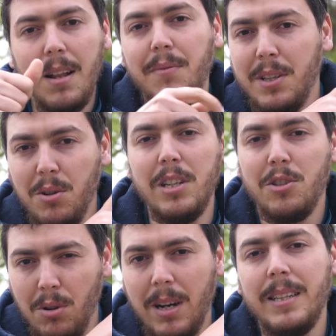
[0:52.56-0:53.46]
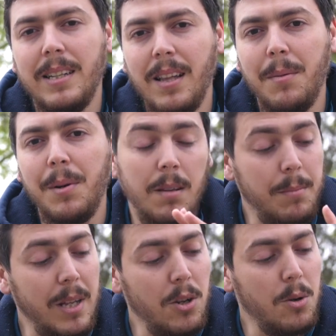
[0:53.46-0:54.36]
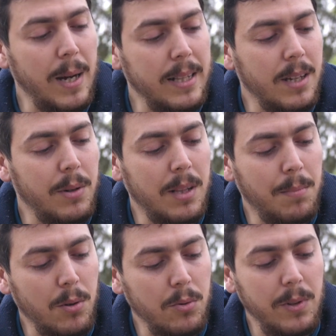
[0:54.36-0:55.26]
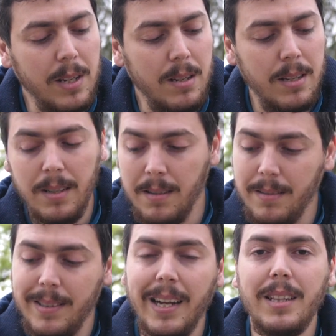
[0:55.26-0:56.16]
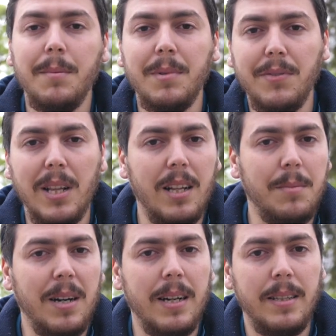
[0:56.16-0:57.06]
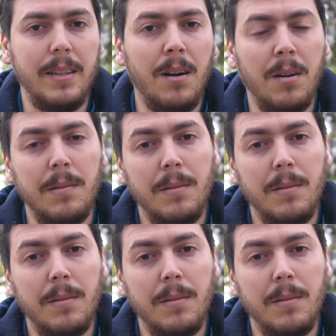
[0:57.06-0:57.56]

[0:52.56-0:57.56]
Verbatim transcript: الفيديو اللي شفتوها هذيك الضربة مي اليوم عندنا واحد البرودوي اللي يخدم نفس الخدمه هذه